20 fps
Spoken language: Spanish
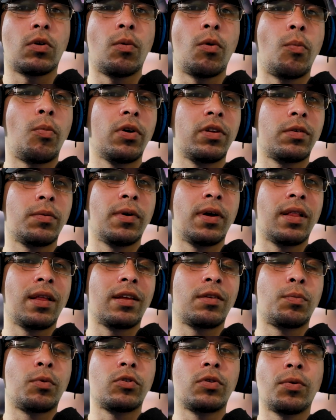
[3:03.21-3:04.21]
Como puedes ver,
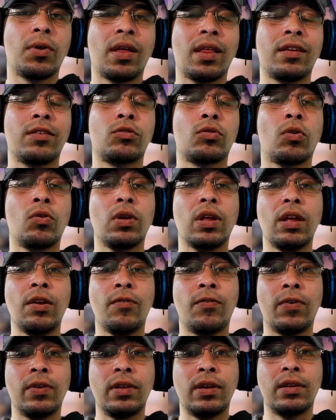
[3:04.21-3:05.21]
las posibilidades son
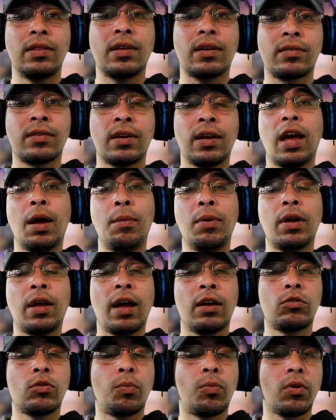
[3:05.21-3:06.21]
infinitas. En mi
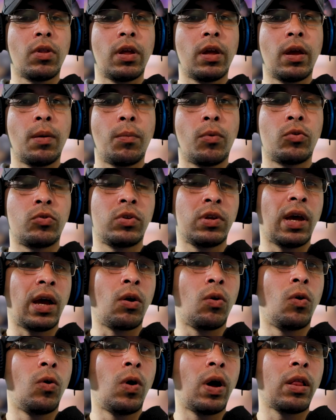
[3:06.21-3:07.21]
caso, por ejemplo, si
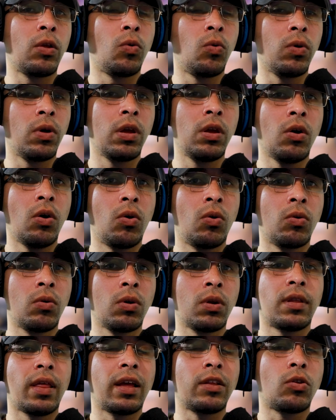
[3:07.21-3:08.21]
hago algún guión,
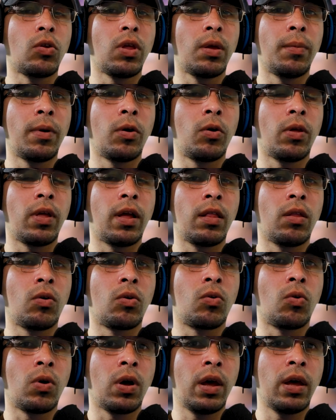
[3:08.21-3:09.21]
trato de mejorarlo
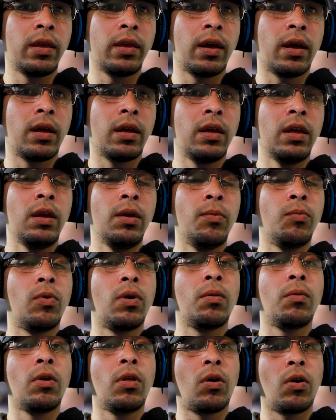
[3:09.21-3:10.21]
con ella y
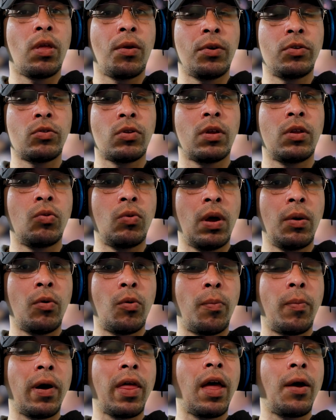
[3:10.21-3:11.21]
vuelvo y los reviso de
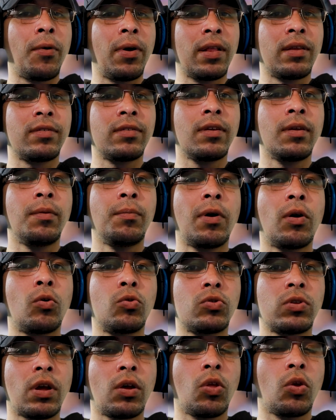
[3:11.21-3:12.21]
nuevo para ver si me
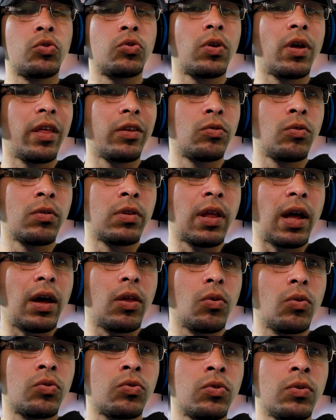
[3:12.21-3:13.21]
gustan los
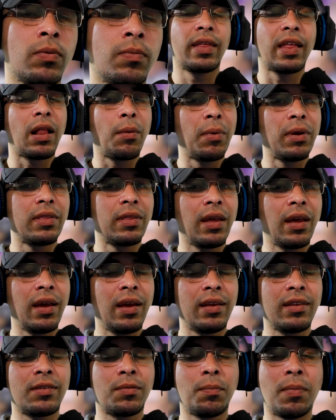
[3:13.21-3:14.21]
resultados.
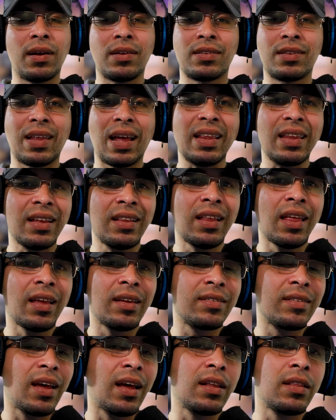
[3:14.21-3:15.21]
Realmente es bastante
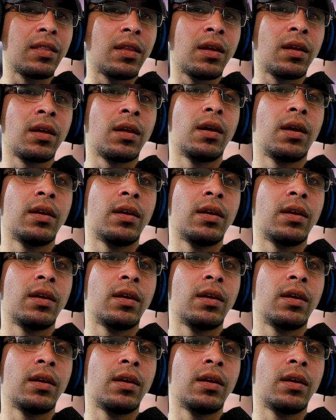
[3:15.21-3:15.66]
interesante.